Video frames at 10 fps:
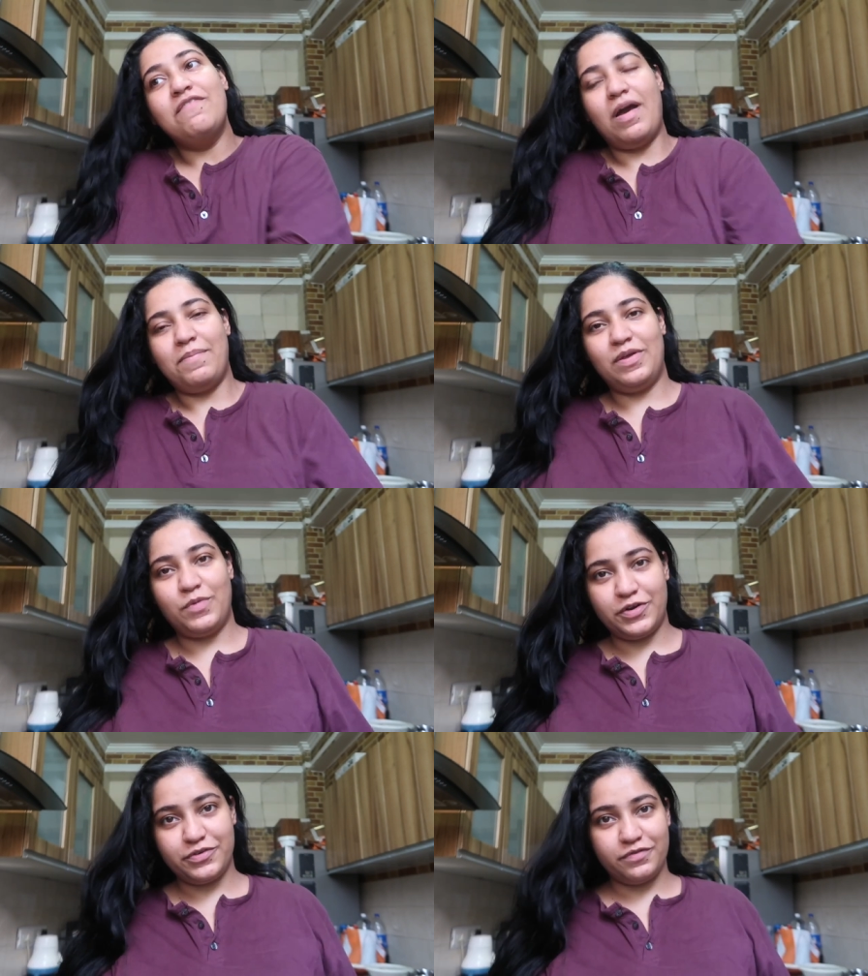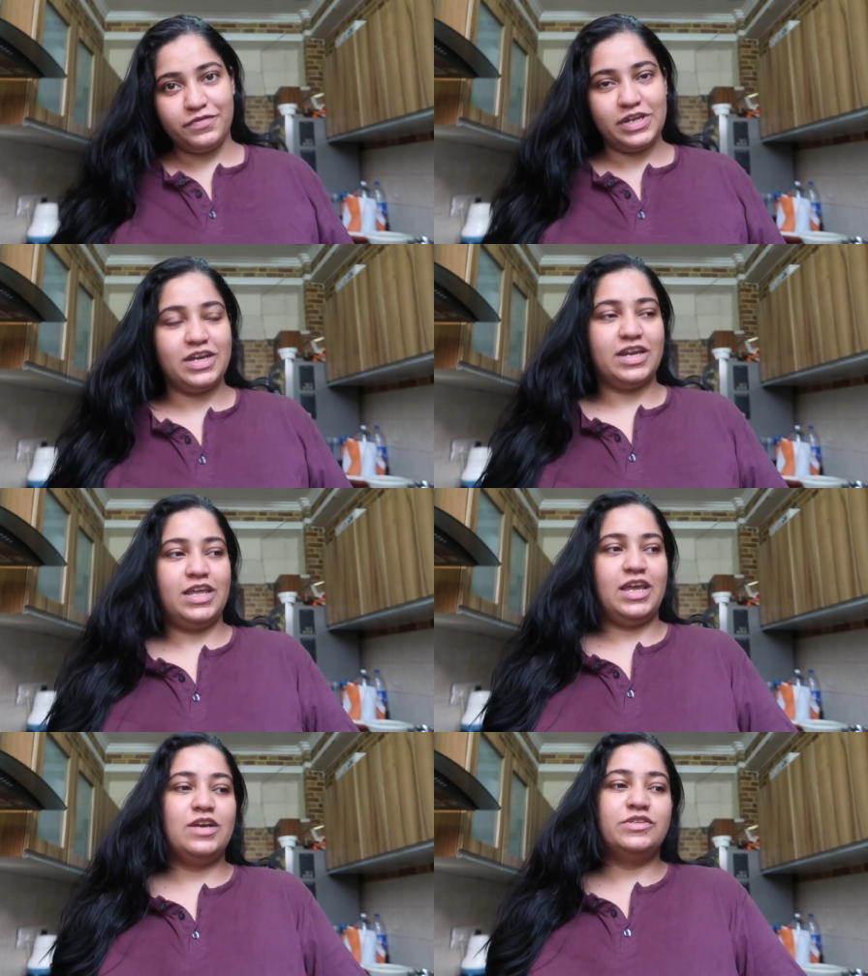वहाँ पे एक वार्ड्रोब फ्री
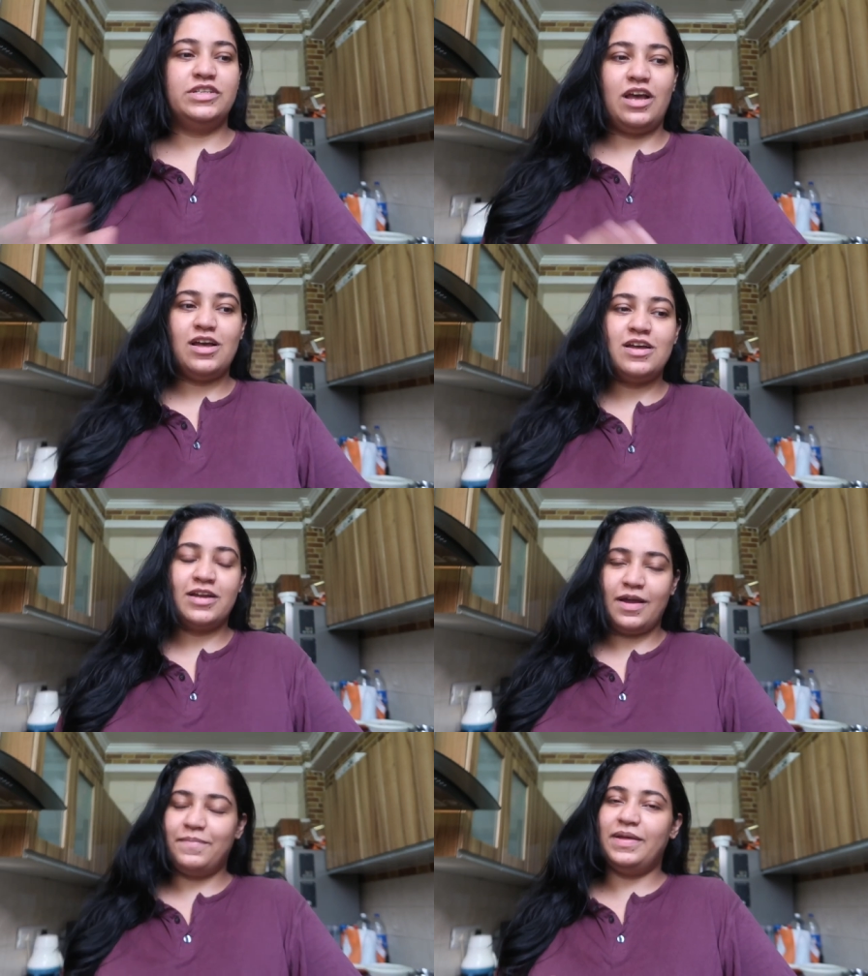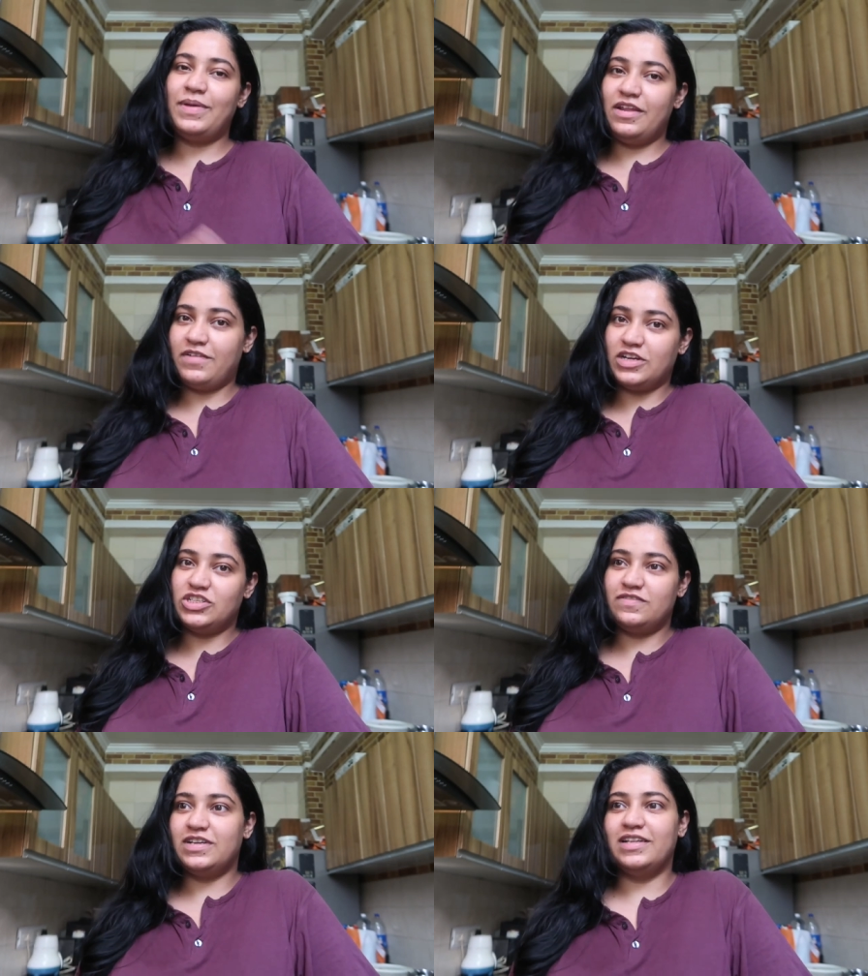करके उसका कपड़े मैंने वहाँ
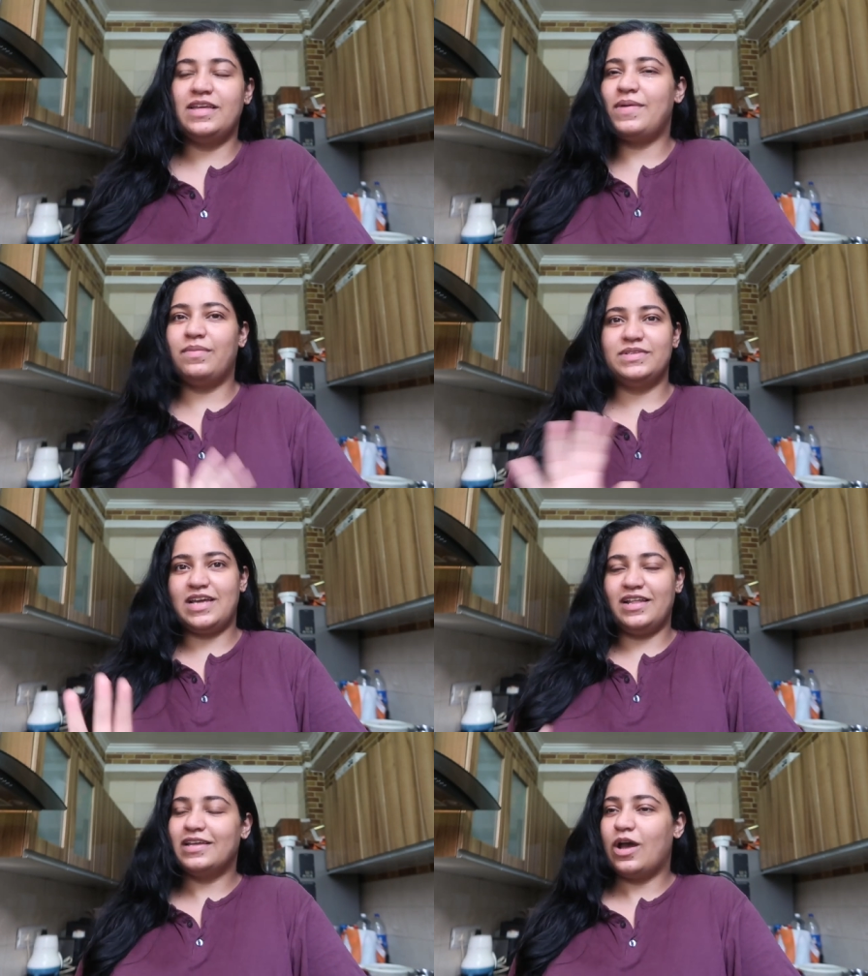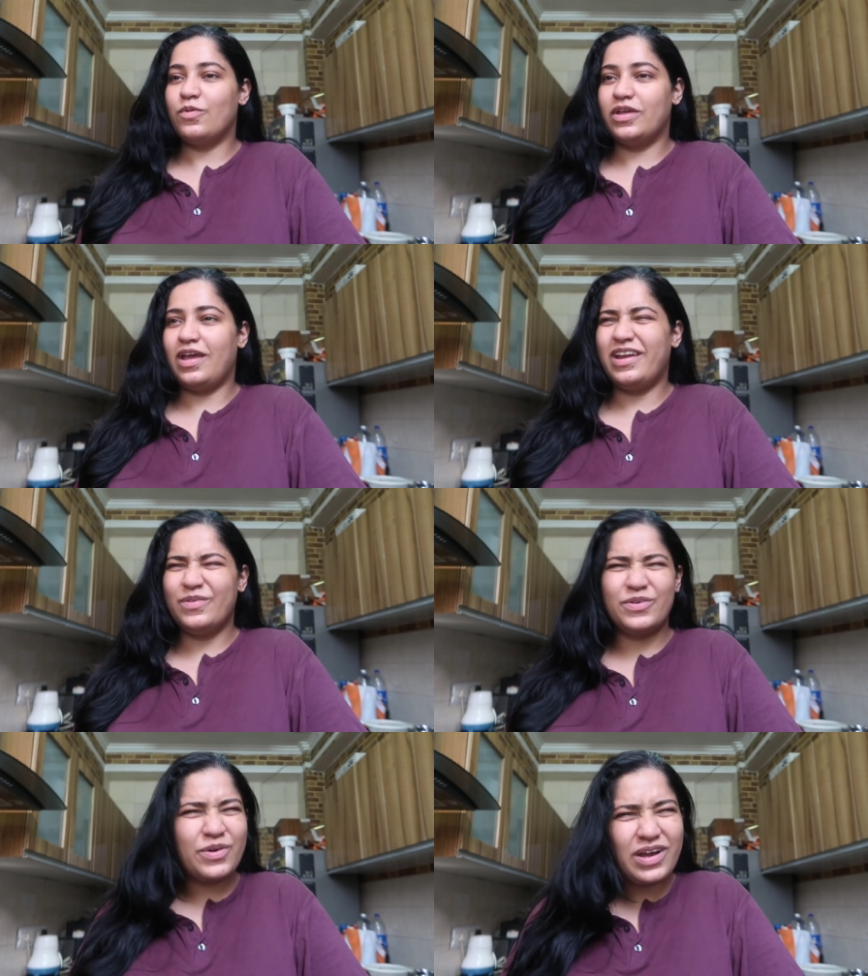शिफ्ट कर दिया बाद में सारा दिखाऊंगी आई
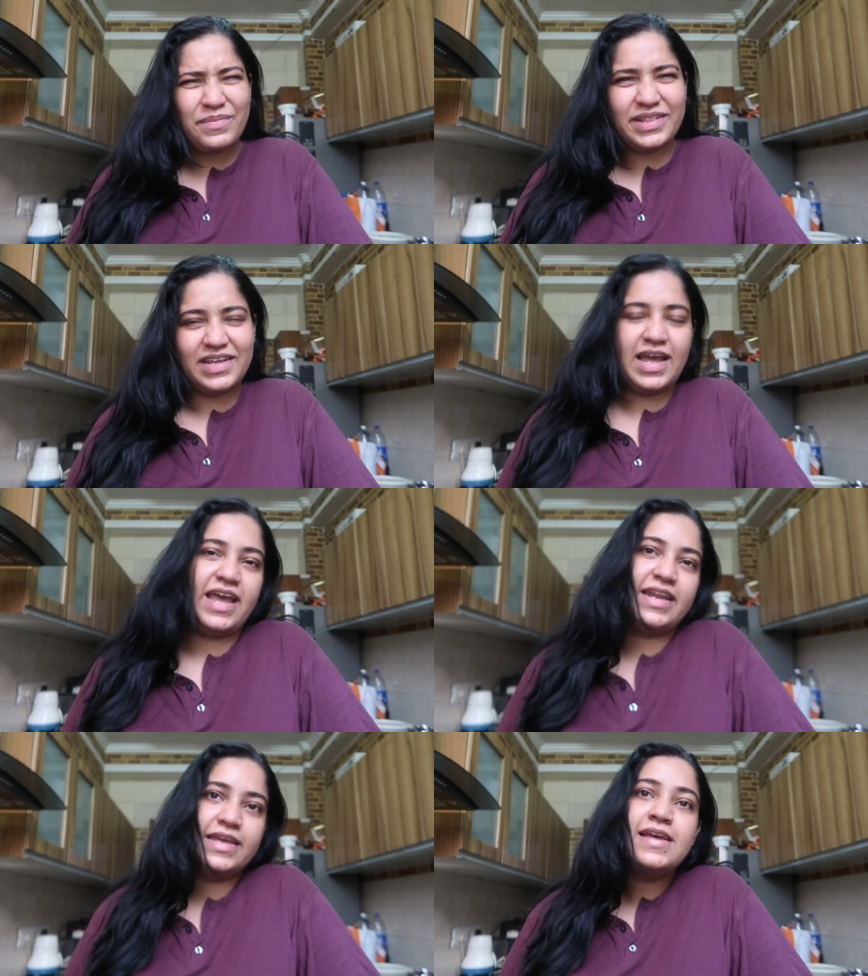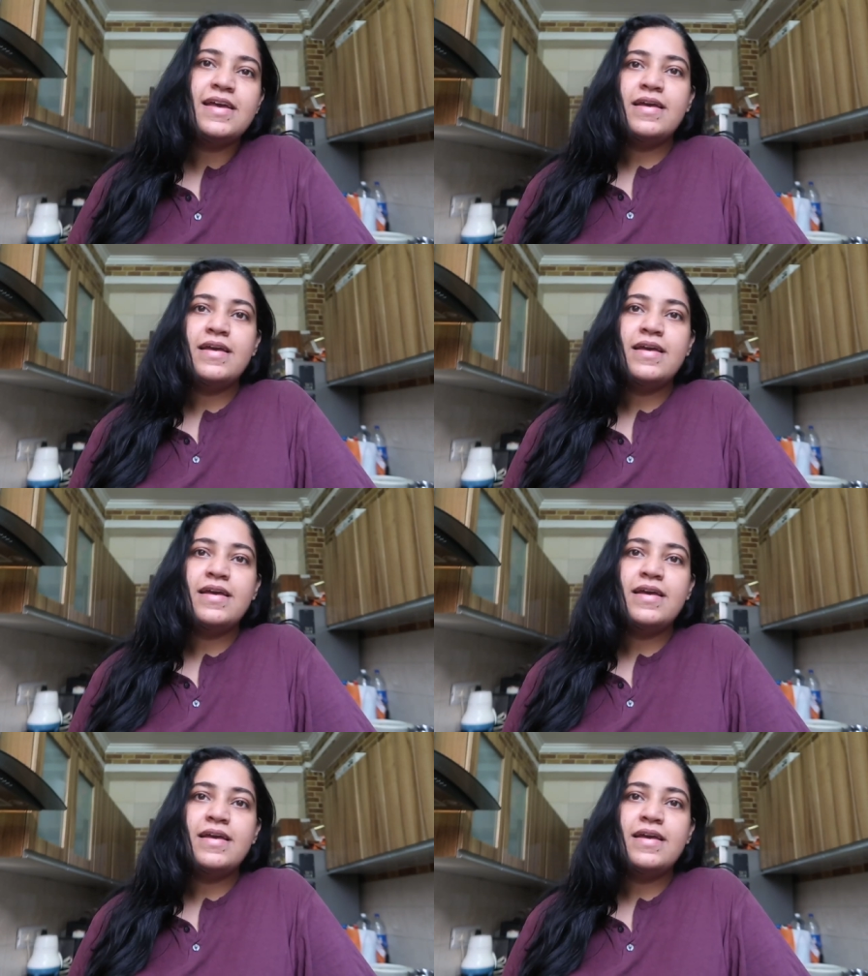डोंट नो तो मैंने दिखाया नहीं